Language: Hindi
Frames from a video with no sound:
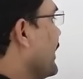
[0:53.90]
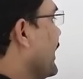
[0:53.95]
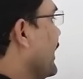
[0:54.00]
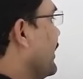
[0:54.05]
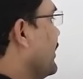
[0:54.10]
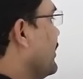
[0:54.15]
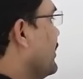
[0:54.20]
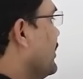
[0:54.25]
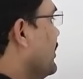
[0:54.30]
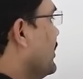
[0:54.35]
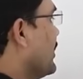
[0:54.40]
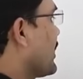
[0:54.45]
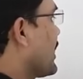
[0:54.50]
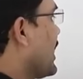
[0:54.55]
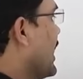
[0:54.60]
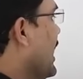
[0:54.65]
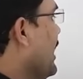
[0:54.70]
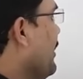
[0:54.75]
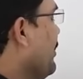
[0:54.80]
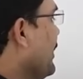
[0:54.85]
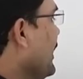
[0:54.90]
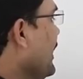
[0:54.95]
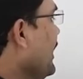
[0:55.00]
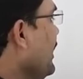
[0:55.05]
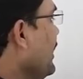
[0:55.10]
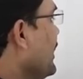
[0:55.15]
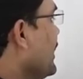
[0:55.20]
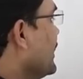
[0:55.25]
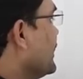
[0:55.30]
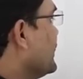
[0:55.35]
में कहां पर
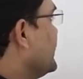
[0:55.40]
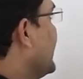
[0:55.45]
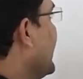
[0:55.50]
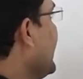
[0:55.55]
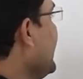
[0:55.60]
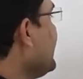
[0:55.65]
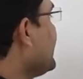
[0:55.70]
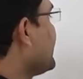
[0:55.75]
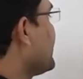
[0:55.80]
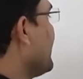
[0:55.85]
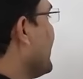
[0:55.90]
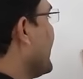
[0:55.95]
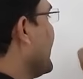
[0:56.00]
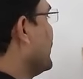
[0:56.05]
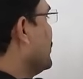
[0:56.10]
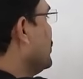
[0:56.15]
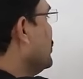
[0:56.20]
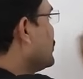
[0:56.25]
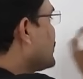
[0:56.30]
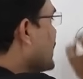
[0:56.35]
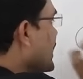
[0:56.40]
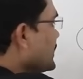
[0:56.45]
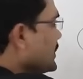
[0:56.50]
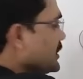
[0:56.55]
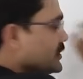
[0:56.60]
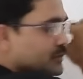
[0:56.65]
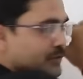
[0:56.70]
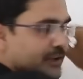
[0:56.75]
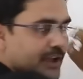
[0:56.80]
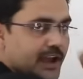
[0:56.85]
देश में दूसरा
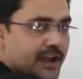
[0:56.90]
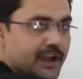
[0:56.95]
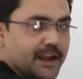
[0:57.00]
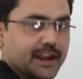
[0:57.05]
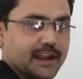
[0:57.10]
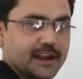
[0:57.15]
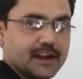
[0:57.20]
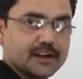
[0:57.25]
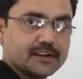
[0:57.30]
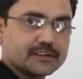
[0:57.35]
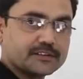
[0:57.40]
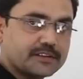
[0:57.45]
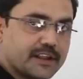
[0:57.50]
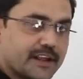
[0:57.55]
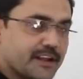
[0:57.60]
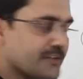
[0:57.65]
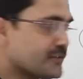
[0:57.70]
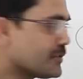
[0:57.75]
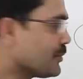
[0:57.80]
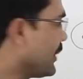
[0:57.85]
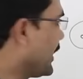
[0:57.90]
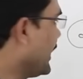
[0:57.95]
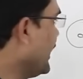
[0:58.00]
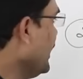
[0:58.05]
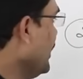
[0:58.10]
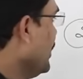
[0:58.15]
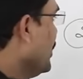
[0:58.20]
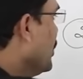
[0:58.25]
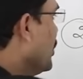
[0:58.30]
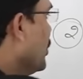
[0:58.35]
तत्व तो क्या है देश
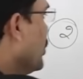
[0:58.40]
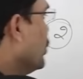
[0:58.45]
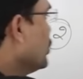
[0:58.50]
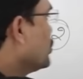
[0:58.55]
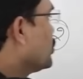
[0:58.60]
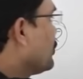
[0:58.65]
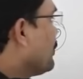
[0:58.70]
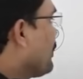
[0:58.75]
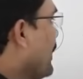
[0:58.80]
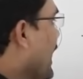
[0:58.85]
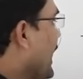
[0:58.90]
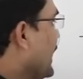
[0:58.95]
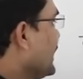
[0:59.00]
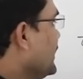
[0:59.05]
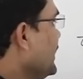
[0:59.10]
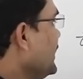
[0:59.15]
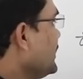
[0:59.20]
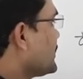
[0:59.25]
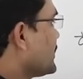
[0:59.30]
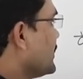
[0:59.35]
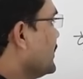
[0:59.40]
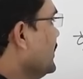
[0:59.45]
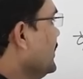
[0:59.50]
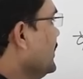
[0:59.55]
में उत्पादित